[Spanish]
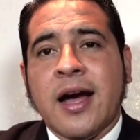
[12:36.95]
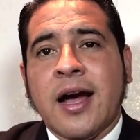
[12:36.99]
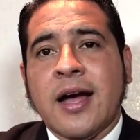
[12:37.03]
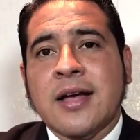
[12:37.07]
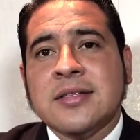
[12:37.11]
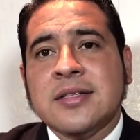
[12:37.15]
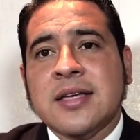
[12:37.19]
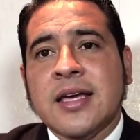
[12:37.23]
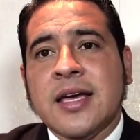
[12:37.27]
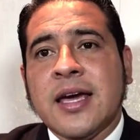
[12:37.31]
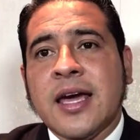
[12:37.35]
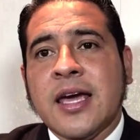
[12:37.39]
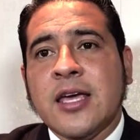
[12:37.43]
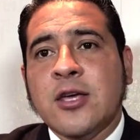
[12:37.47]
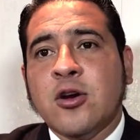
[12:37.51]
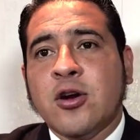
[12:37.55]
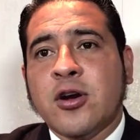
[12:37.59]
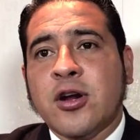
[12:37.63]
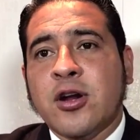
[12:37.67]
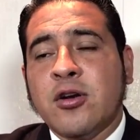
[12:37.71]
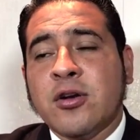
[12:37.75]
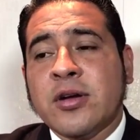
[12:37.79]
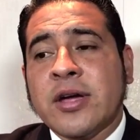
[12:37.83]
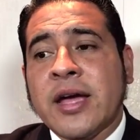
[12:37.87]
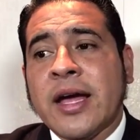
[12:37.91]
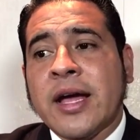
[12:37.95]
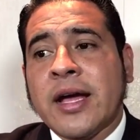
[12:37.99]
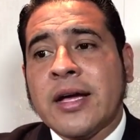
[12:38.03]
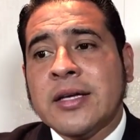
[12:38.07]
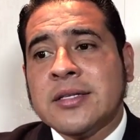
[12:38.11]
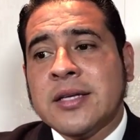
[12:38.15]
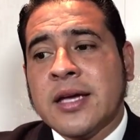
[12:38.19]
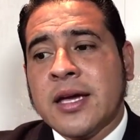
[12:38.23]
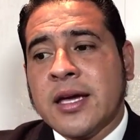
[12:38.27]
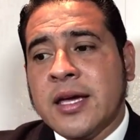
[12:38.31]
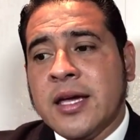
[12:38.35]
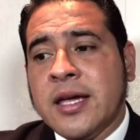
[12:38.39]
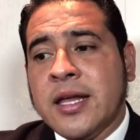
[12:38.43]
Así que yo creo que hay
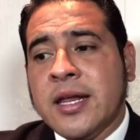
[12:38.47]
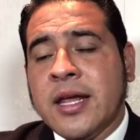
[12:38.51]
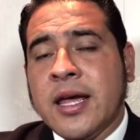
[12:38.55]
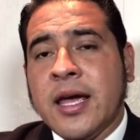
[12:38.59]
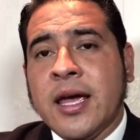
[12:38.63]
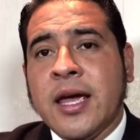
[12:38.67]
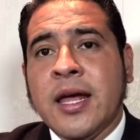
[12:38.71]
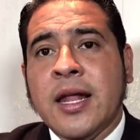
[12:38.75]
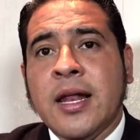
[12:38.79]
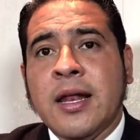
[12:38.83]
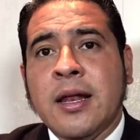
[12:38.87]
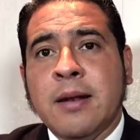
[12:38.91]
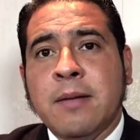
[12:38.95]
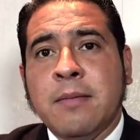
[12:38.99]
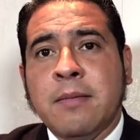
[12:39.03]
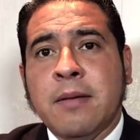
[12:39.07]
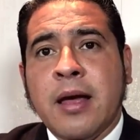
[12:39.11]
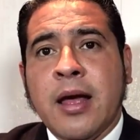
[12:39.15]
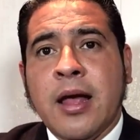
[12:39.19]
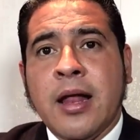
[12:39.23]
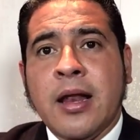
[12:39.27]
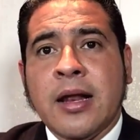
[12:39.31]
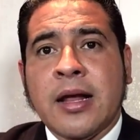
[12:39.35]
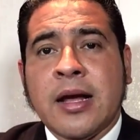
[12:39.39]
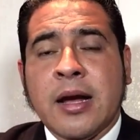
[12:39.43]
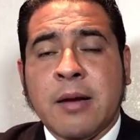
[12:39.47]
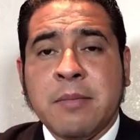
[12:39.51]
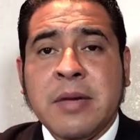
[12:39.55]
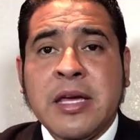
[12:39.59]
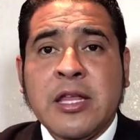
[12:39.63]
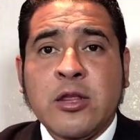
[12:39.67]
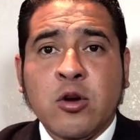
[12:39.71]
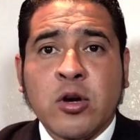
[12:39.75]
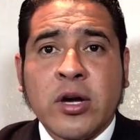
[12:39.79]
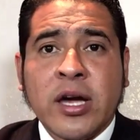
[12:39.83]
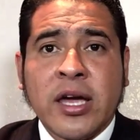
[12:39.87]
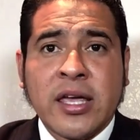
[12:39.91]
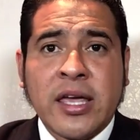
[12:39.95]
que seguir el, el
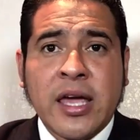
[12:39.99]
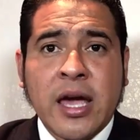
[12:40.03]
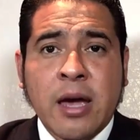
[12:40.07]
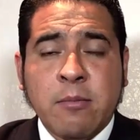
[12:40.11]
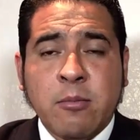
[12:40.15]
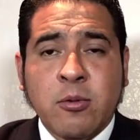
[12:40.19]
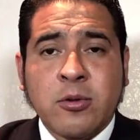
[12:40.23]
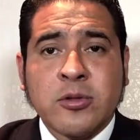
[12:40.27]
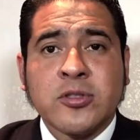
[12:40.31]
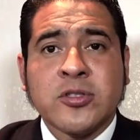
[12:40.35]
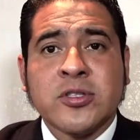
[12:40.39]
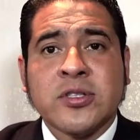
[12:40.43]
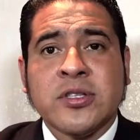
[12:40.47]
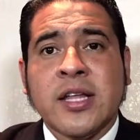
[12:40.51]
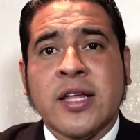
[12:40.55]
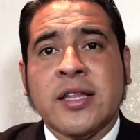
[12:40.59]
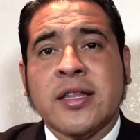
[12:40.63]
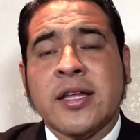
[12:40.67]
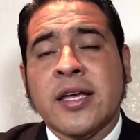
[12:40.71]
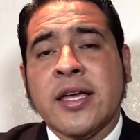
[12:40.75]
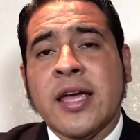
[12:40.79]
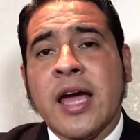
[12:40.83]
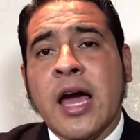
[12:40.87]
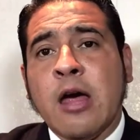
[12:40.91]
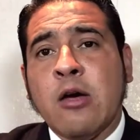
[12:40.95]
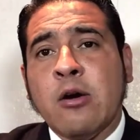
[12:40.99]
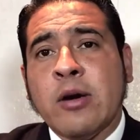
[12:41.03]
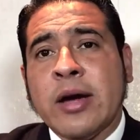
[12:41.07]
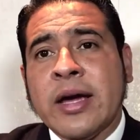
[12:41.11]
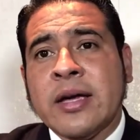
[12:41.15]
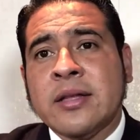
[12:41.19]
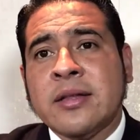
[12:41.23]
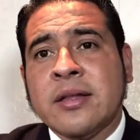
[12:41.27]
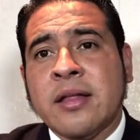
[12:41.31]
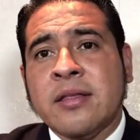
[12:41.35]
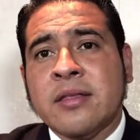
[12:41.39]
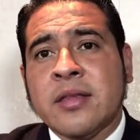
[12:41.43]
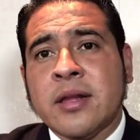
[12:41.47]
camino que ya hemos detallado
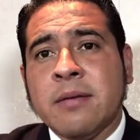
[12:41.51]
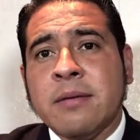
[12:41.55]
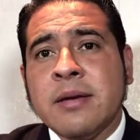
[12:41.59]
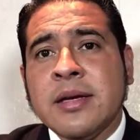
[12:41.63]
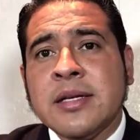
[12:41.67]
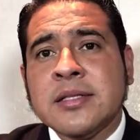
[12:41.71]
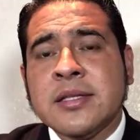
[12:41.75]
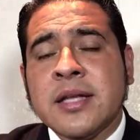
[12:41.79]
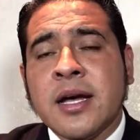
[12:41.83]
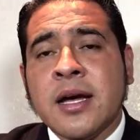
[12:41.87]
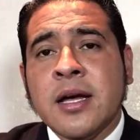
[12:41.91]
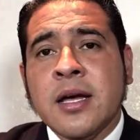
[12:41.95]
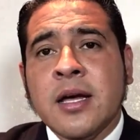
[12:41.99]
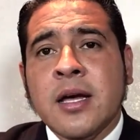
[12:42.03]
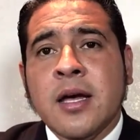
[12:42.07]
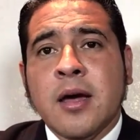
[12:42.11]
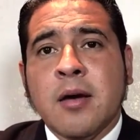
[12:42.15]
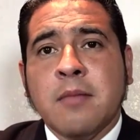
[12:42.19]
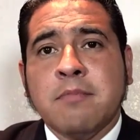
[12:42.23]
en esta entrevista